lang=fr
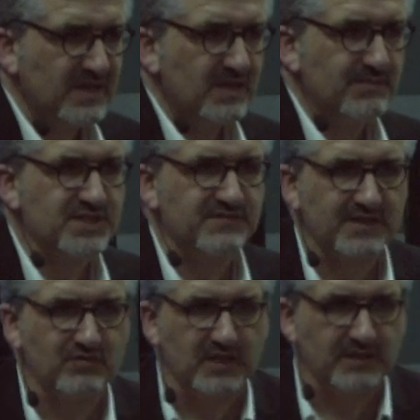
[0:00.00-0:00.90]
Mais je fais
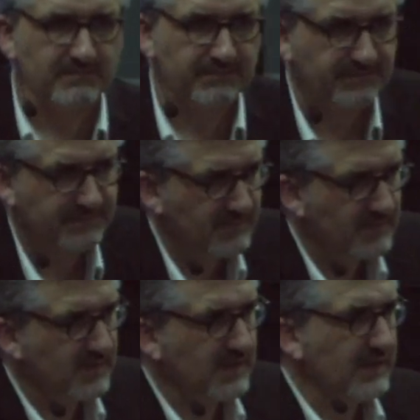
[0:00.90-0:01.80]
quoi
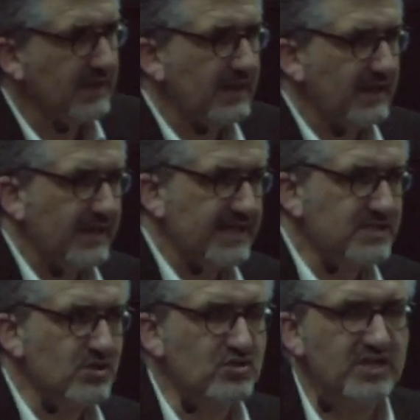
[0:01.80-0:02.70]
Est-ce
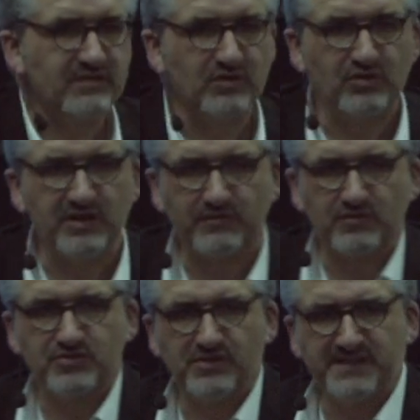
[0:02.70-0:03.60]
que je livre que des
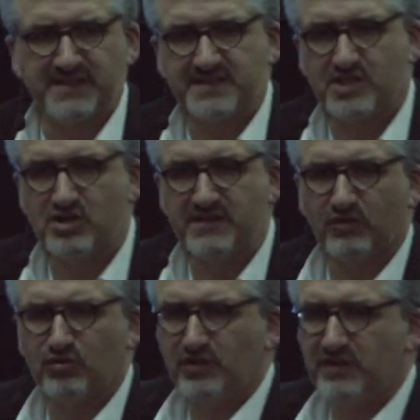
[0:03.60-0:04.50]
fonctionnalités Si je
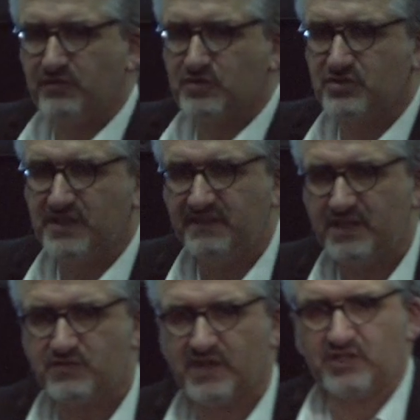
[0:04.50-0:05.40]
livre que des fonctionnalités,
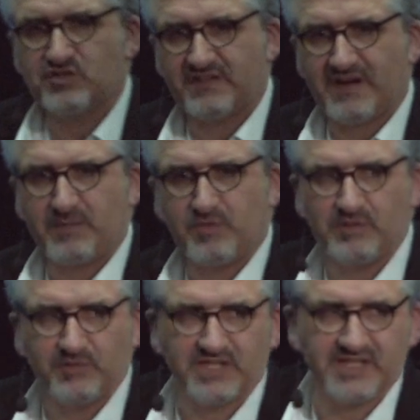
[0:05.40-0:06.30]
je vais, avoir un
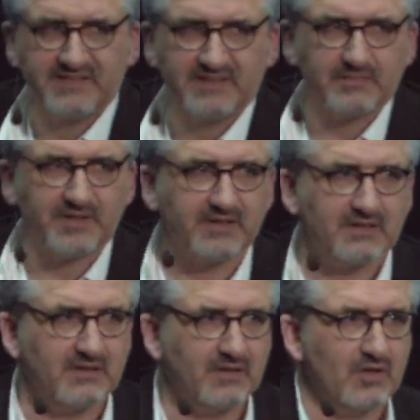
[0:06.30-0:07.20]
problème de qualité après.
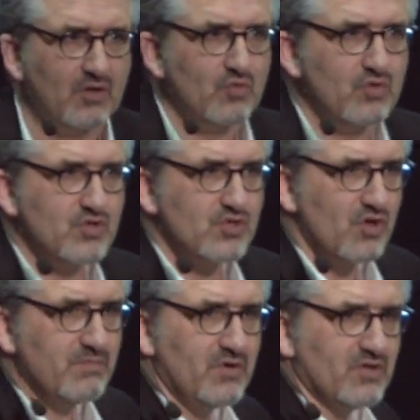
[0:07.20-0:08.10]
Ou je
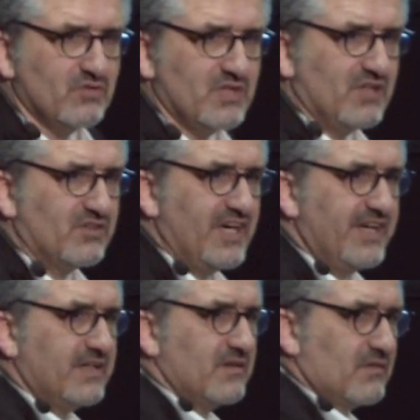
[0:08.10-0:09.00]
reporte au
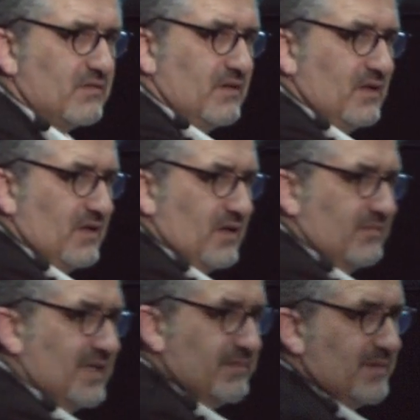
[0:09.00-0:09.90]
calendrier grec euh,
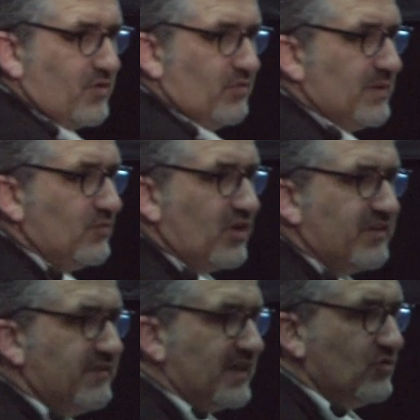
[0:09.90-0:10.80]
mes, problèmes de
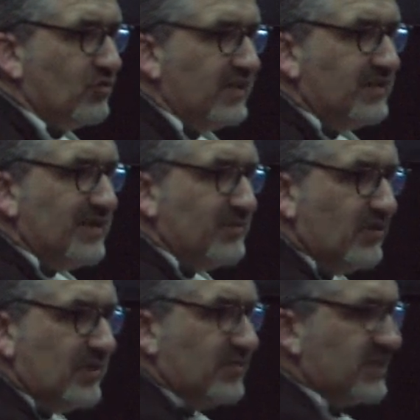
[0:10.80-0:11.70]
refactoring et mes problèmes de